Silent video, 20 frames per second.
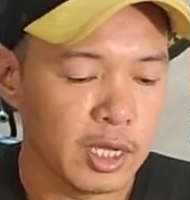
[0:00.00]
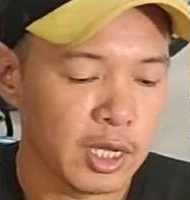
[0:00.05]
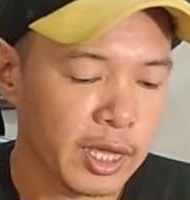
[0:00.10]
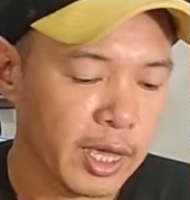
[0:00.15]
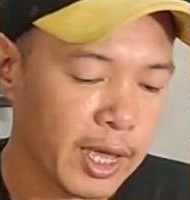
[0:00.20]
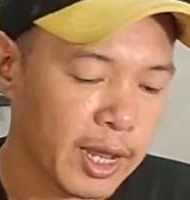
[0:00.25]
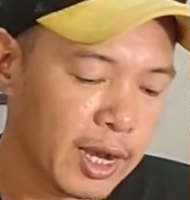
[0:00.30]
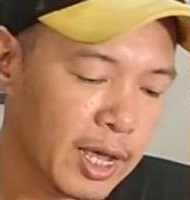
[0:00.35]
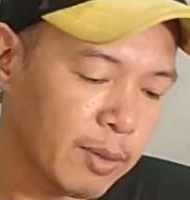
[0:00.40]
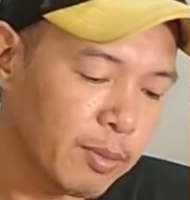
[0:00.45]

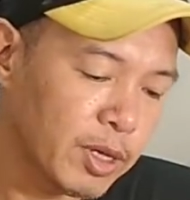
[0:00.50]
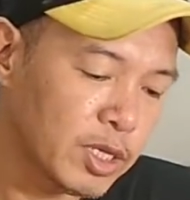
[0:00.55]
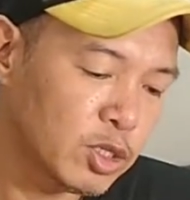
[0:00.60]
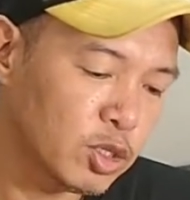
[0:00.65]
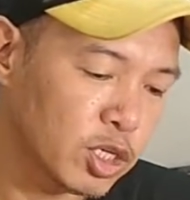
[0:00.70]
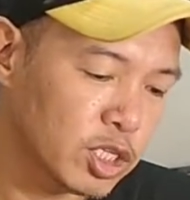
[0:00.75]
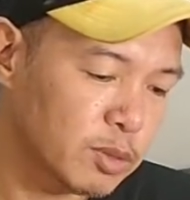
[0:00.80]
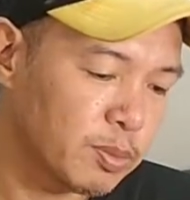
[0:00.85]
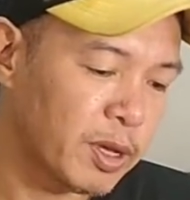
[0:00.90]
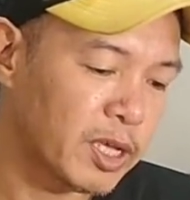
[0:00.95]
Kaya lang,
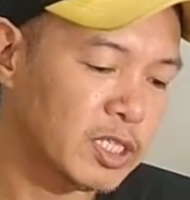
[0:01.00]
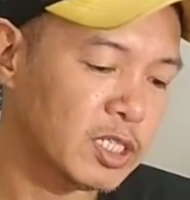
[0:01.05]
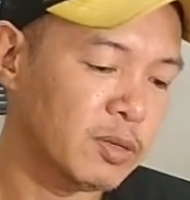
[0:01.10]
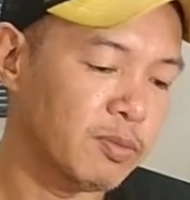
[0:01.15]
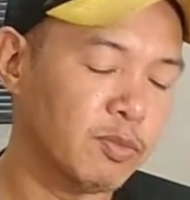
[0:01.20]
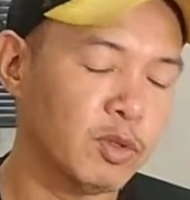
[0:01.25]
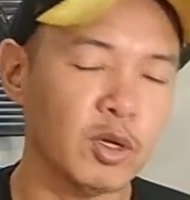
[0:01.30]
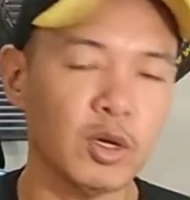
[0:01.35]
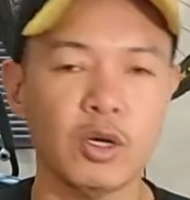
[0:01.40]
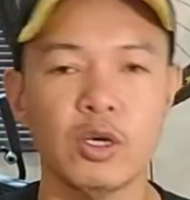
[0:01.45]
medyo
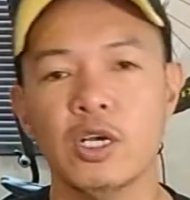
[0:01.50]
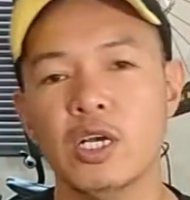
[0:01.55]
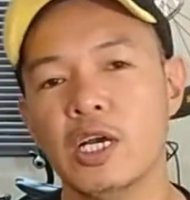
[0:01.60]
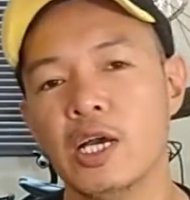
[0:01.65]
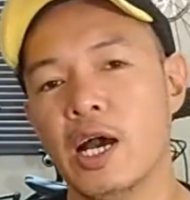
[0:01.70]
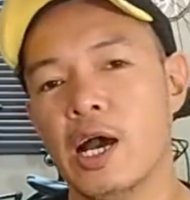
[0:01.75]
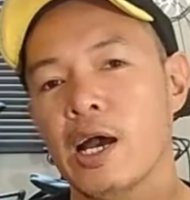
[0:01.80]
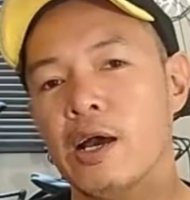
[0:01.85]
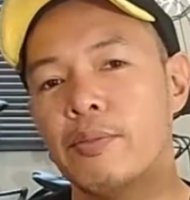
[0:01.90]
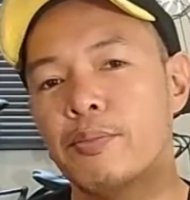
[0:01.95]
expensive to.
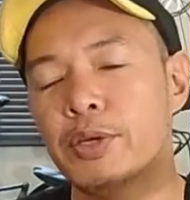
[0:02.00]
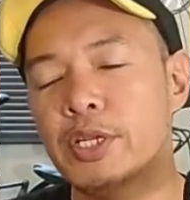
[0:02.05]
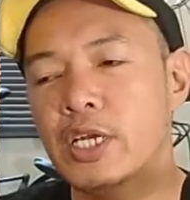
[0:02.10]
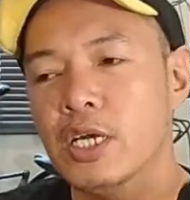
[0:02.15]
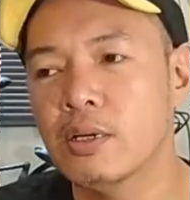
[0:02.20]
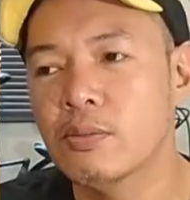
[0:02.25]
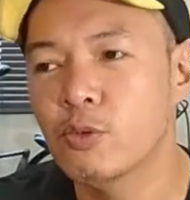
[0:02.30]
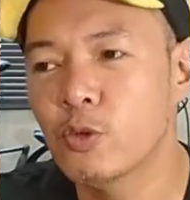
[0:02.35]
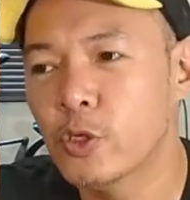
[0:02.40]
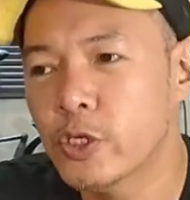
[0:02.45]
Ang
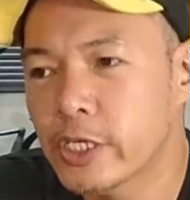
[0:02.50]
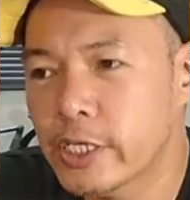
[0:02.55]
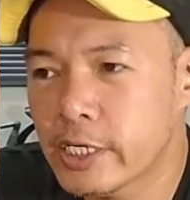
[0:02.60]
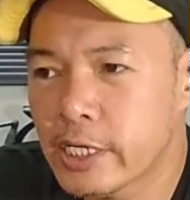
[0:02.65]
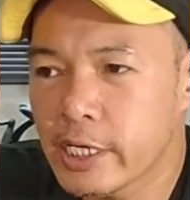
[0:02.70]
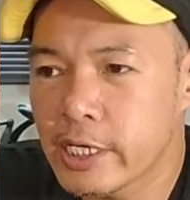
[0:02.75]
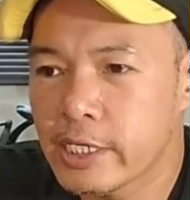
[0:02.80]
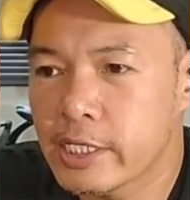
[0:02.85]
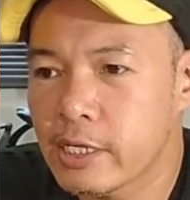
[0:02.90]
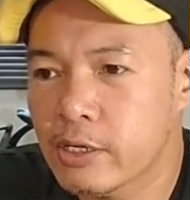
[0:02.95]
pinakamura na
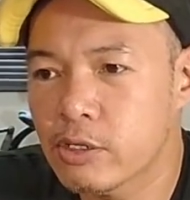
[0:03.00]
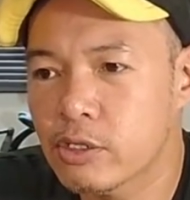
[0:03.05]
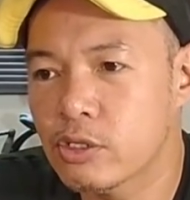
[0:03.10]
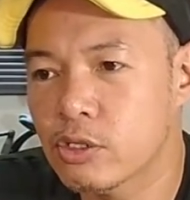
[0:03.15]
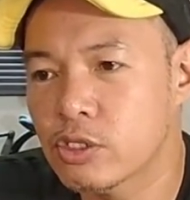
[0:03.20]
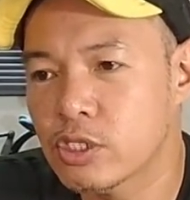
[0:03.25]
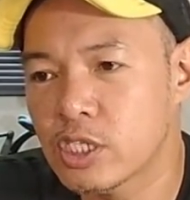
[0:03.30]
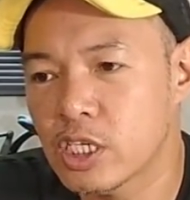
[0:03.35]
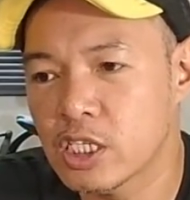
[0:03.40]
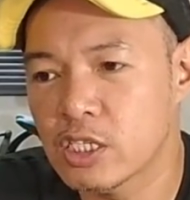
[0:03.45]
nakita ko ito
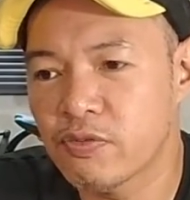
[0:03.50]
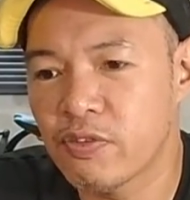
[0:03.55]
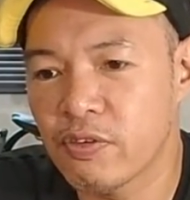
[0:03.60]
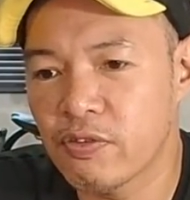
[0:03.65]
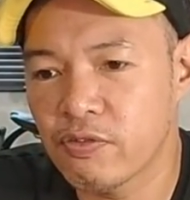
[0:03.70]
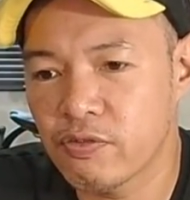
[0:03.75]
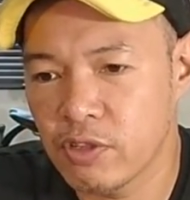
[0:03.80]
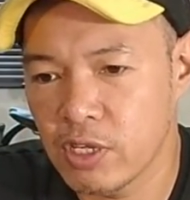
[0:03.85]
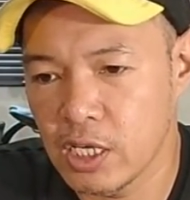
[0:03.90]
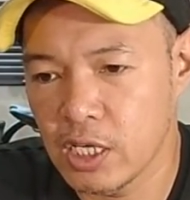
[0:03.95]
is
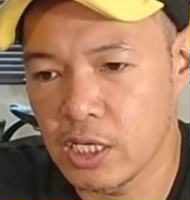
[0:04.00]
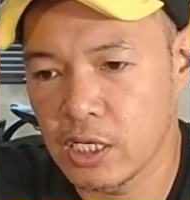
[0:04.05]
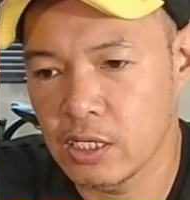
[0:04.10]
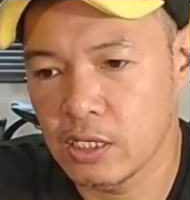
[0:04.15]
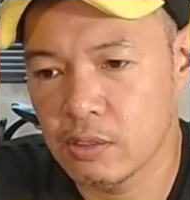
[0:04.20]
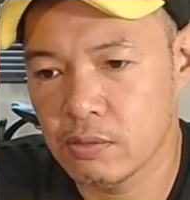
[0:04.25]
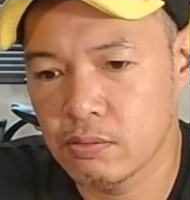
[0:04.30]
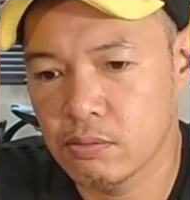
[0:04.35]
650.